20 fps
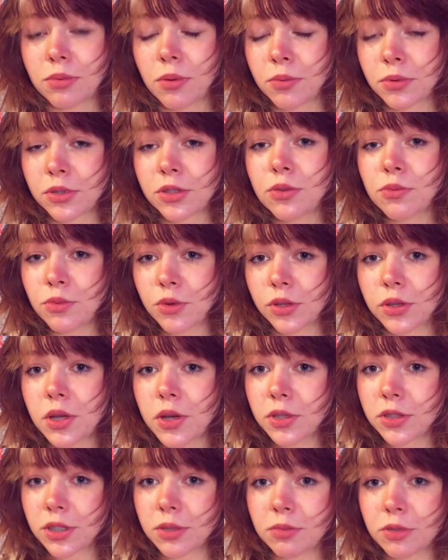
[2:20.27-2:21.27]
Po prostu
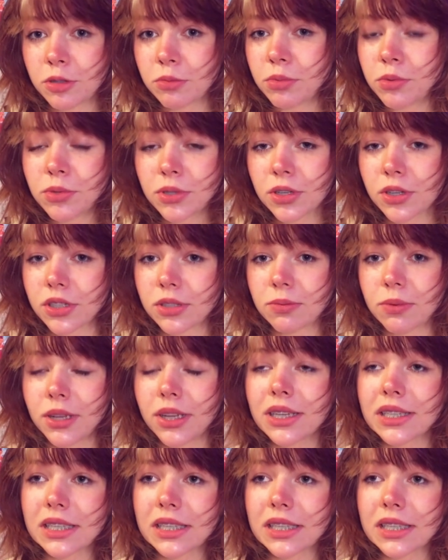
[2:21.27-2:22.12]
młode osoby robiły cosplay.